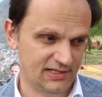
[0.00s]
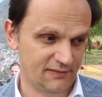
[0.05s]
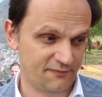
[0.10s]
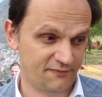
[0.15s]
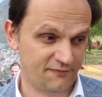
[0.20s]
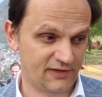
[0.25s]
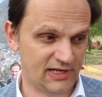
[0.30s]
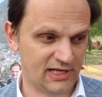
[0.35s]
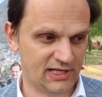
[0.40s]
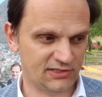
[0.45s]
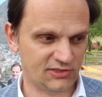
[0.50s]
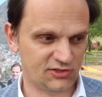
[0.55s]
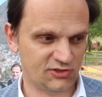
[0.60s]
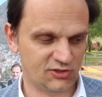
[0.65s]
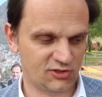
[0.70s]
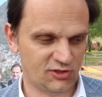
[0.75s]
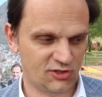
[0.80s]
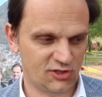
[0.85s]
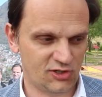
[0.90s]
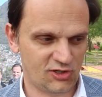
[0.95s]

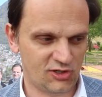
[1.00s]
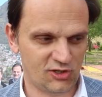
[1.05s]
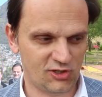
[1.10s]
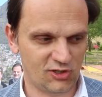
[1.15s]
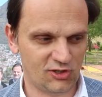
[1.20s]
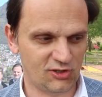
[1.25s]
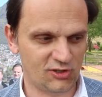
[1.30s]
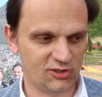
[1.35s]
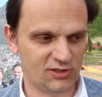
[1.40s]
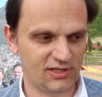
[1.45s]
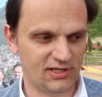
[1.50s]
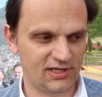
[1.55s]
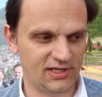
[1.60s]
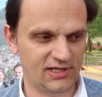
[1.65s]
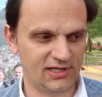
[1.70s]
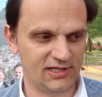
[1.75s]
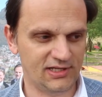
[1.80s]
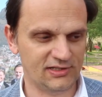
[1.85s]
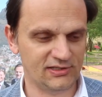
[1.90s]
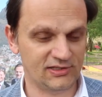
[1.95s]
faccio,
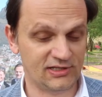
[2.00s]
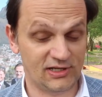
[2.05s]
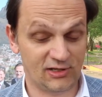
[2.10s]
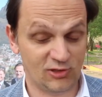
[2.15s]
eh,